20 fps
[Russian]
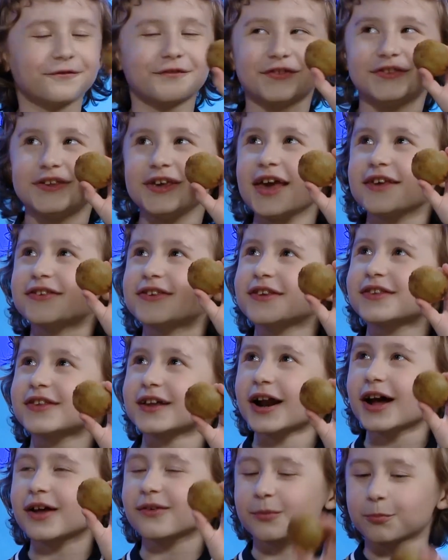в 10
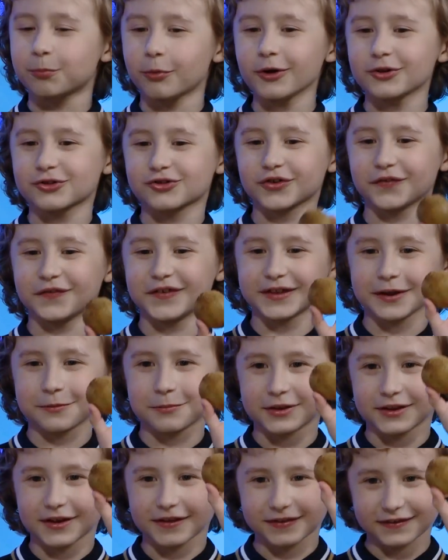раз больше
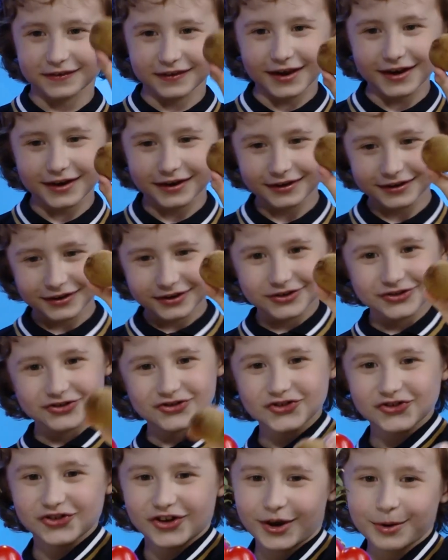витамина С,
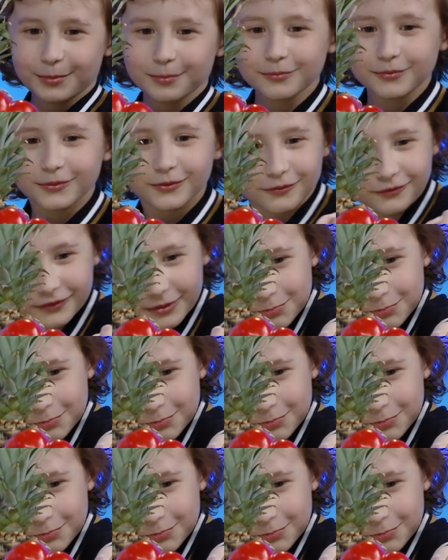чем в